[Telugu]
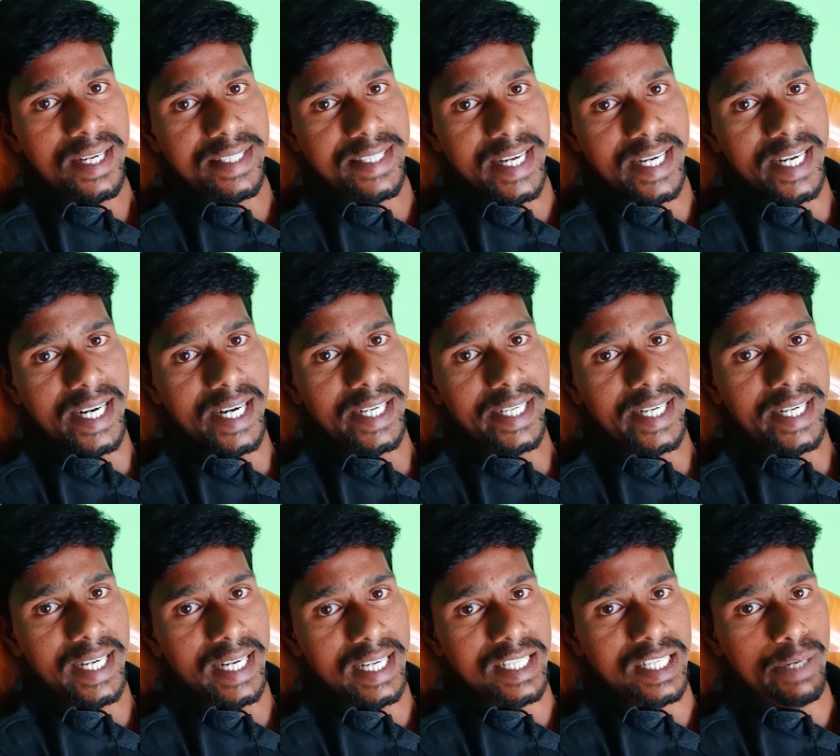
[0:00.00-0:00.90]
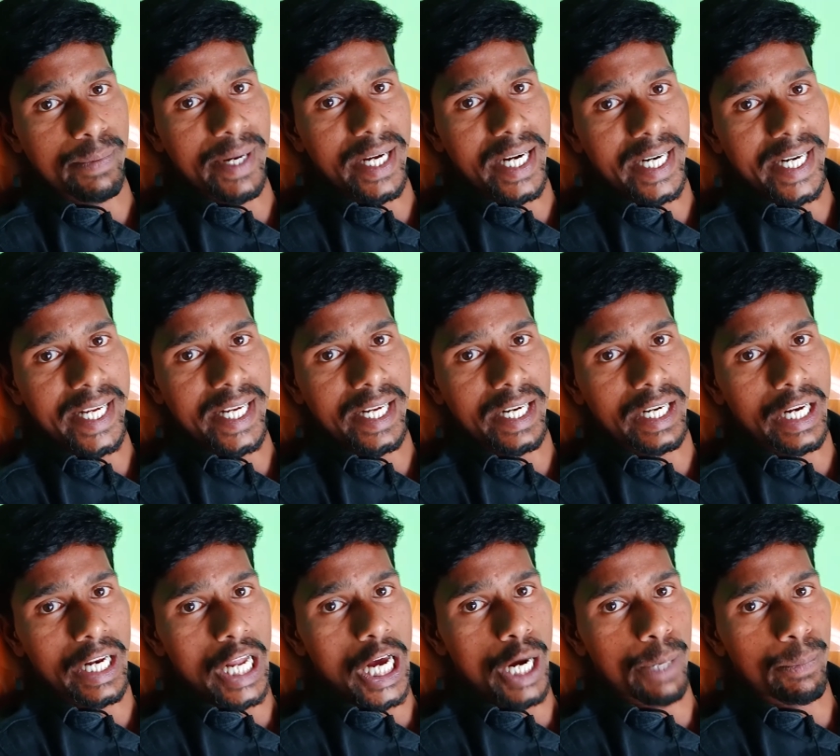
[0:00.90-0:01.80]
జనాలకి నష్టమే కానీ
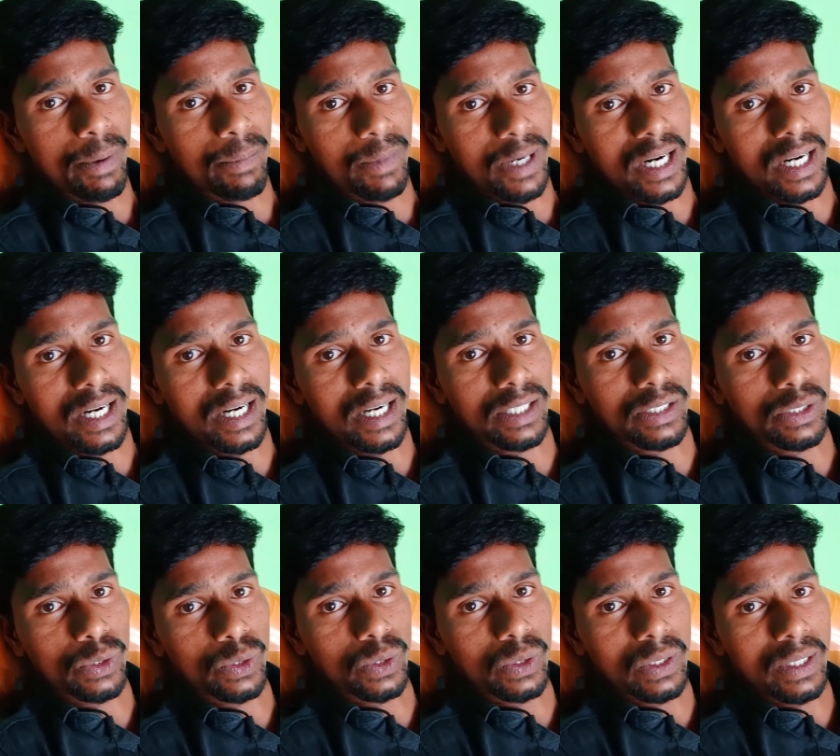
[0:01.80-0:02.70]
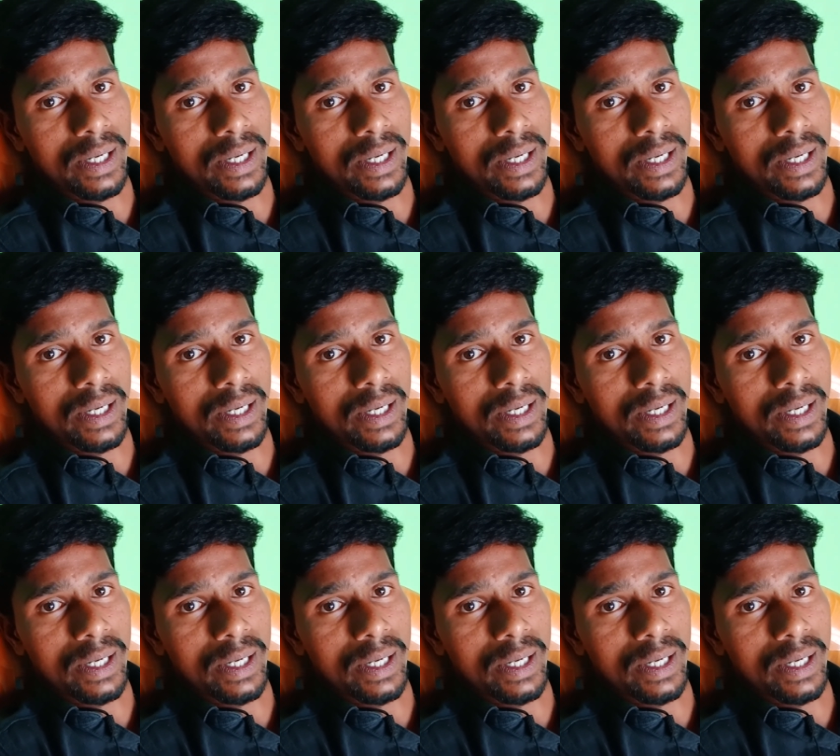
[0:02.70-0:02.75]
లాభం కాదు